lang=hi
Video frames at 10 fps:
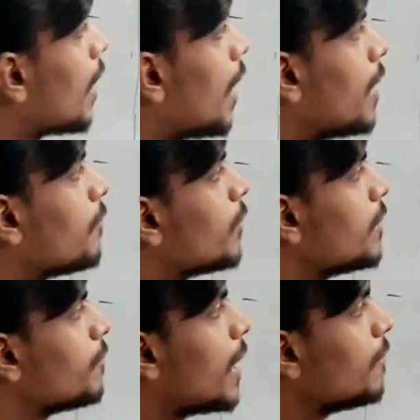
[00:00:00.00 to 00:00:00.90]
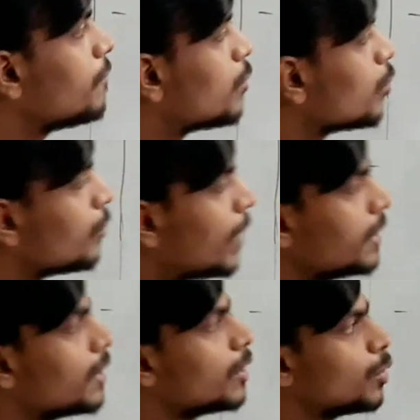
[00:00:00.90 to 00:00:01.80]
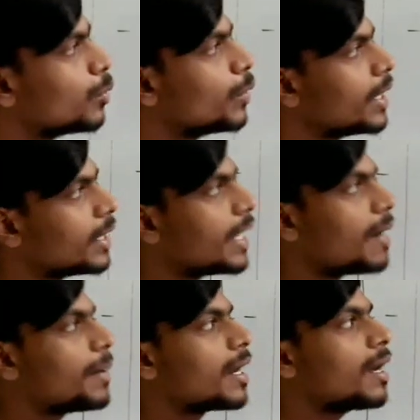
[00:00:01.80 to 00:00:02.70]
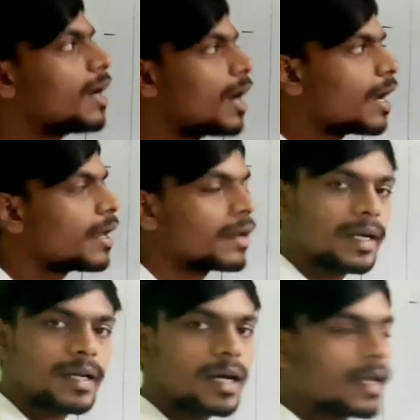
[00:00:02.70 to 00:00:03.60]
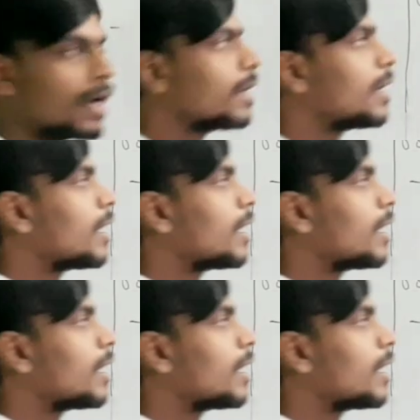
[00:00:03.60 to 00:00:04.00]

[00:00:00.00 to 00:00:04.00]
हाँ वन फाइव टू वन टू यह हमारा रेट आ गया